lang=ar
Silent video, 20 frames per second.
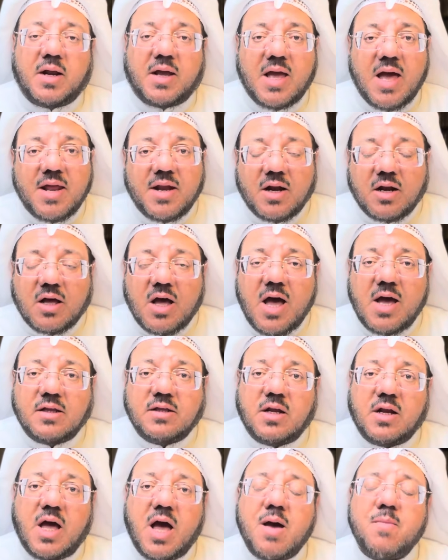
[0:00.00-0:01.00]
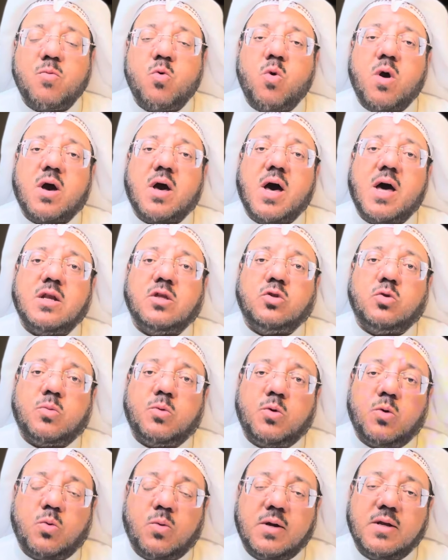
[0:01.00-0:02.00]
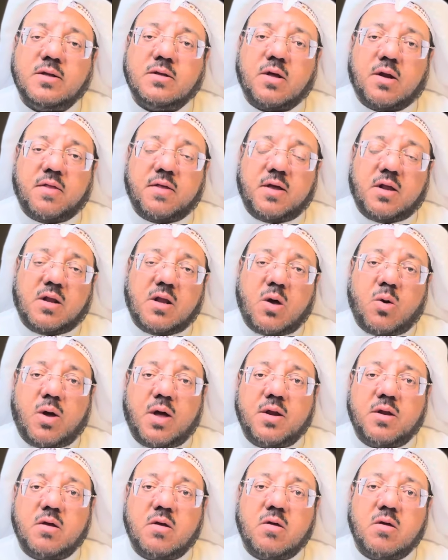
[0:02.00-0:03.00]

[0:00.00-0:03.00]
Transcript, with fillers: كان القائد العام هو خالد بن الوليد رضي الله عنه